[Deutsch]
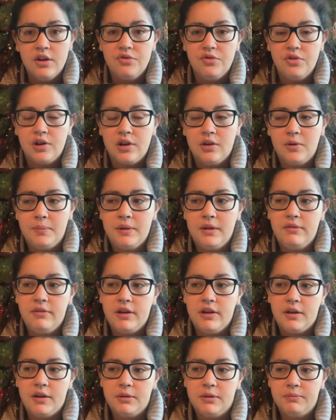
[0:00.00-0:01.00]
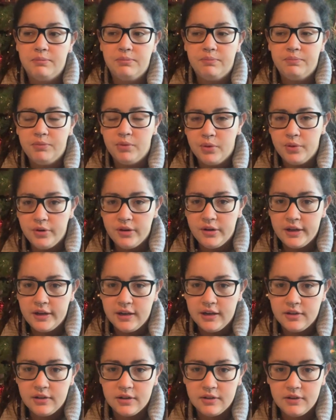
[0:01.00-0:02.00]
vor der OP wäre blöd, da
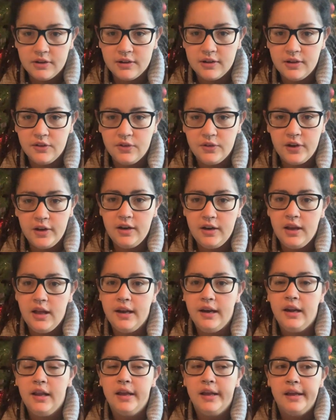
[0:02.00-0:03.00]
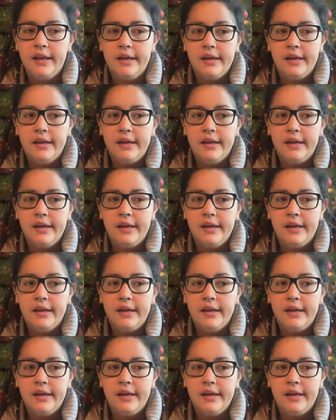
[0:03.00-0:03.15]
jetzt noch was dran zu ändern.